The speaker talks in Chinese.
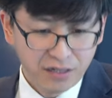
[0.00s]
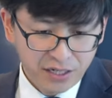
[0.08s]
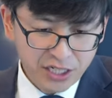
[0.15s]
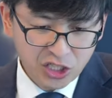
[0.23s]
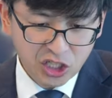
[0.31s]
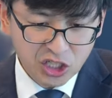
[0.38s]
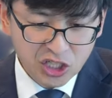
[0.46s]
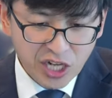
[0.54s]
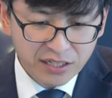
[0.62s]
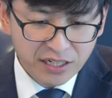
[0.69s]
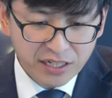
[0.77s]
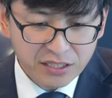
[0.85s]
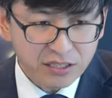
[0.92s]
历史
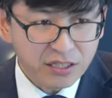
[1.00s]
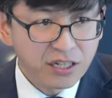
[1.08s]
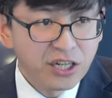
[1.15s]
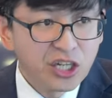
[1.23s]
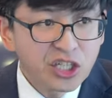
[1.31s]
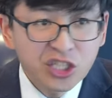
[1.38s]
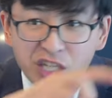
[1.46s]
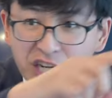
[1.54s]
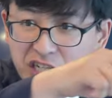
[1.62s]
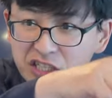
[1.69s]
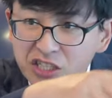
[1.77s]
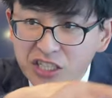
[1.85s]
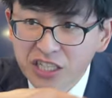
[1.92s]
上的例子，
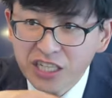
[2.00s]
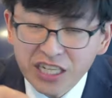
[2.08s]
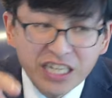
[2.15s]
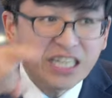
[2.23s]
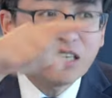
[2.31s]
圣经